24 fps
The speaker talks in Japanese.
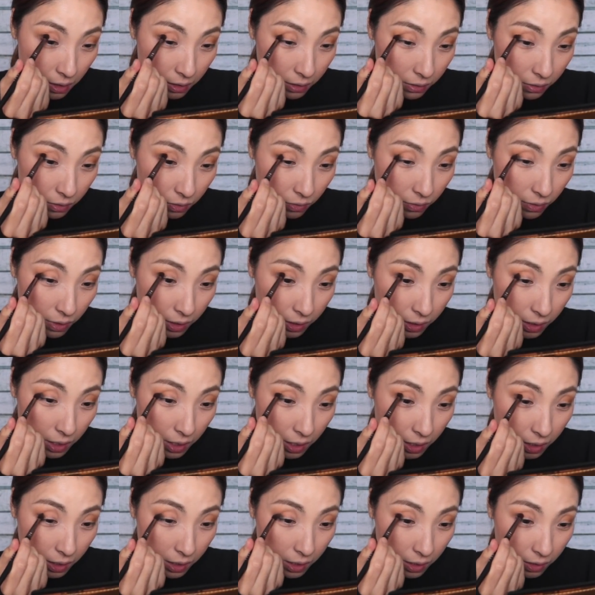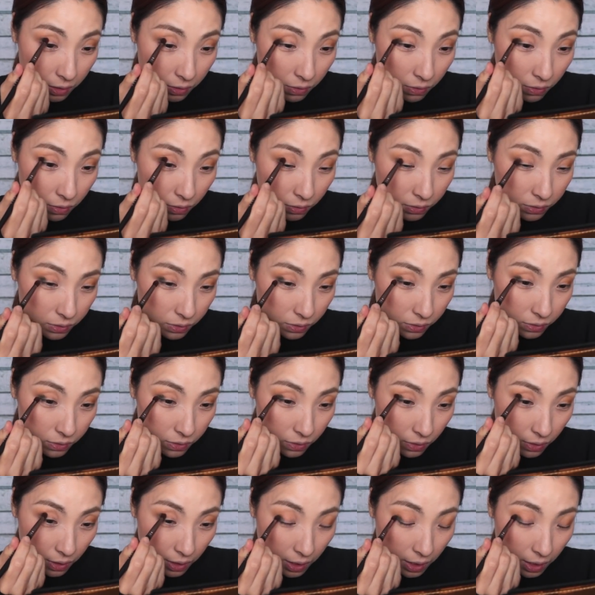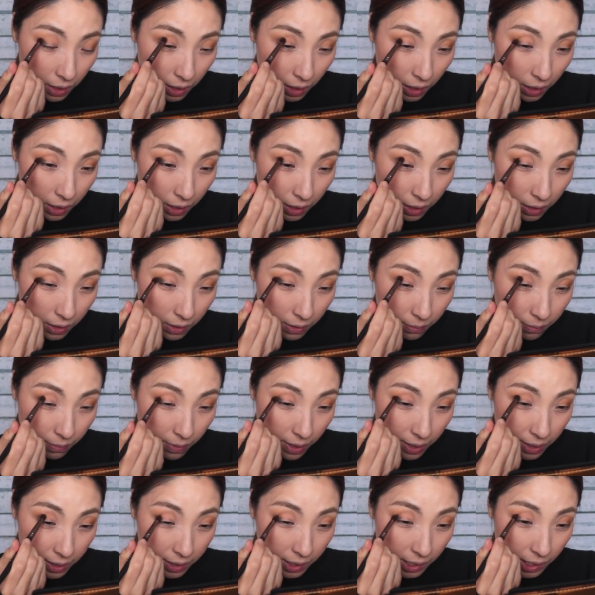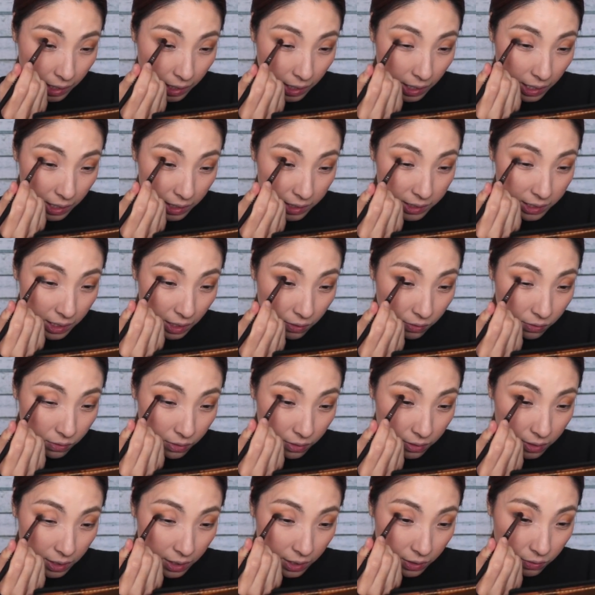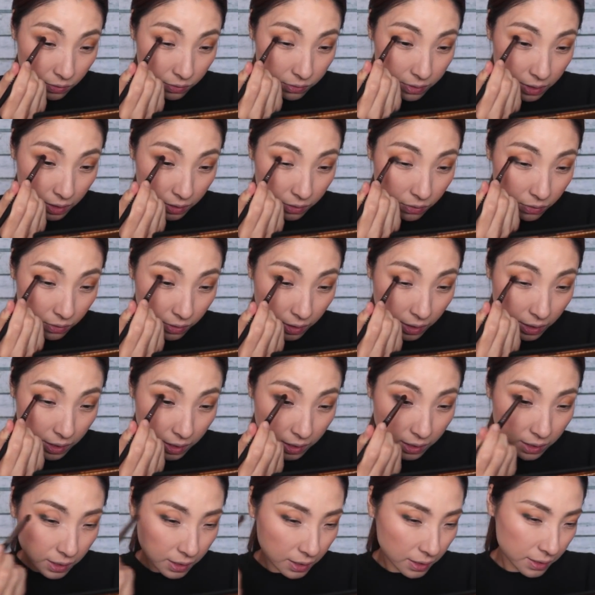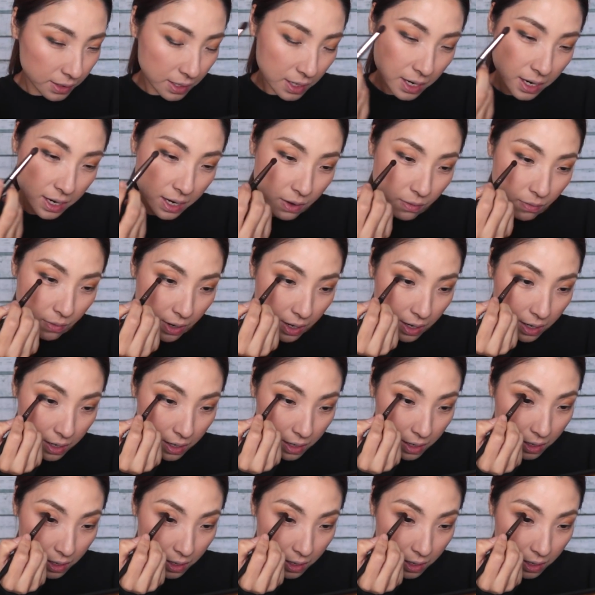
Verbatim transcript: あとはなんかこうすごい満員電車のに乗った時だったかな、あれは